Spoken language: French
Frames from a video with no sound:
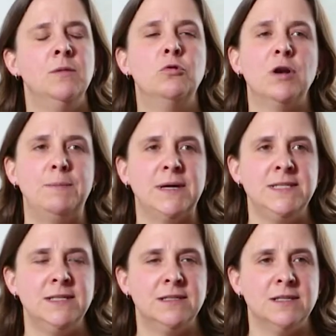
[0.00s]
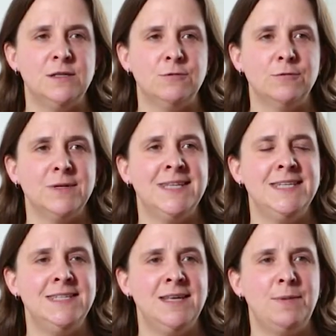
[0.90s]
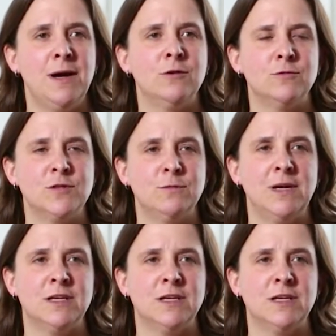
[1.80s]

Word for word: Pour la partie natation, n'hésitez pas à consommer